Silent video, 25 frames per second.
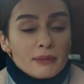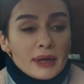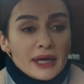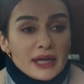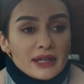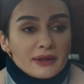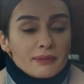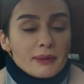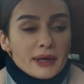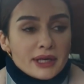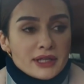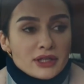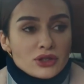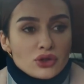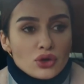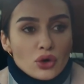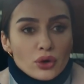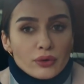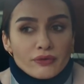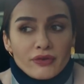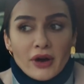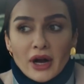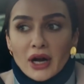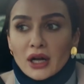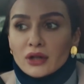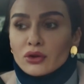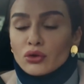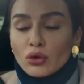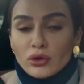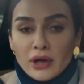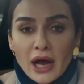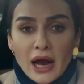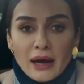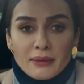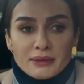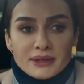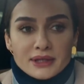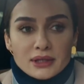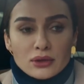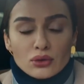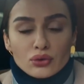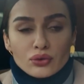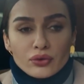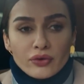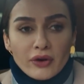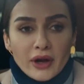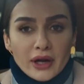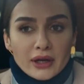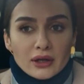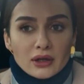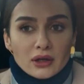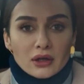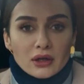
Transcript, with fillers: evime gitmek istiyorum Ferhat. Döner misin lütfen?